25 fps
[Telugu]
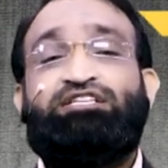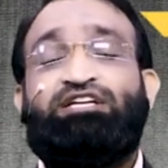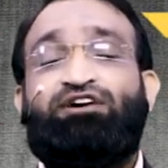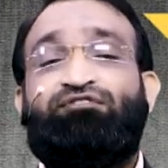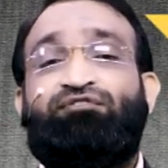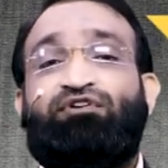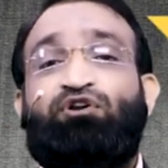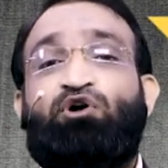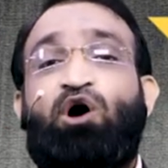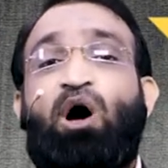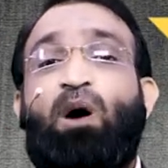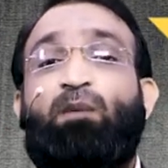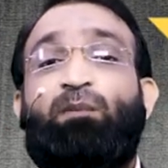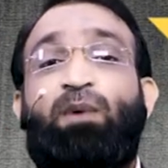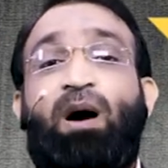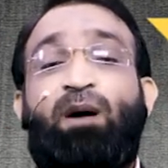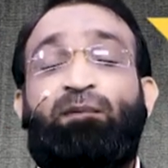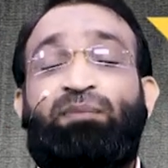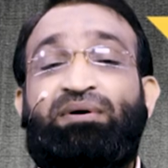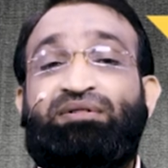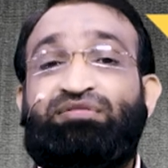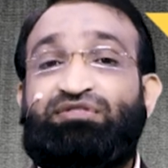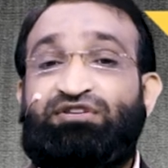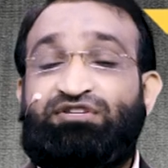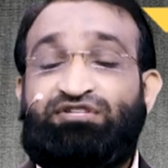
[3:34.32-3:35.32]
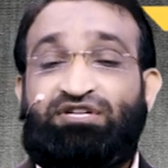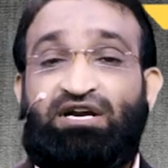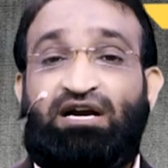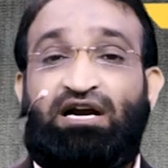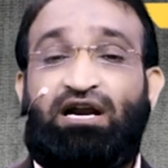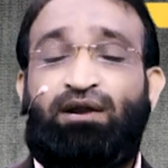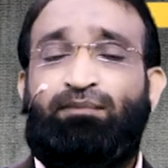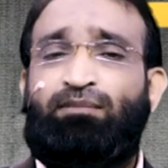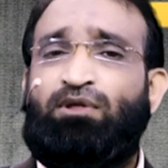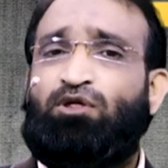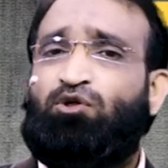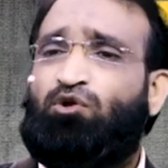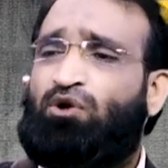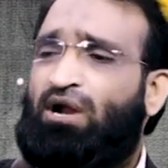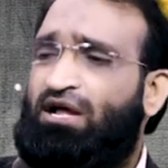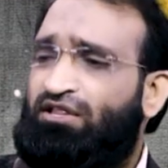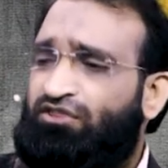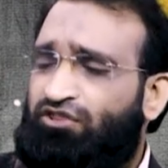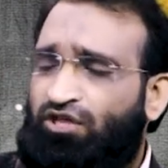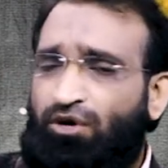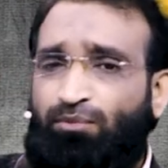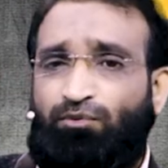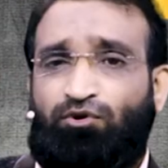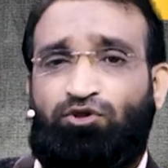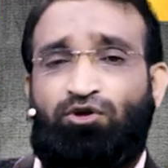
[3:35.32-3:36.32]
ఎవరు ఆ పాపని తీసుకెళ్ళడం లేదు
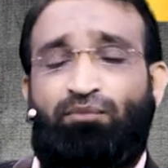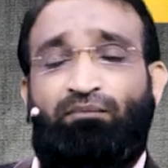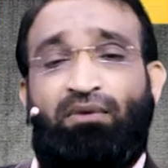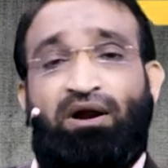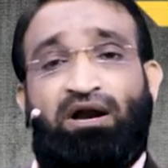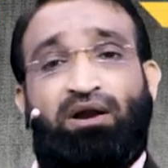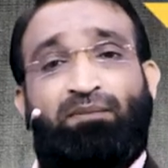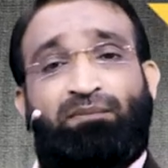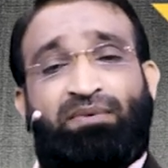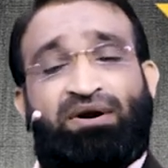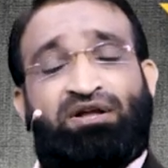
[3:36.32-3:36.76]
రాత్రి మొత్తం బయట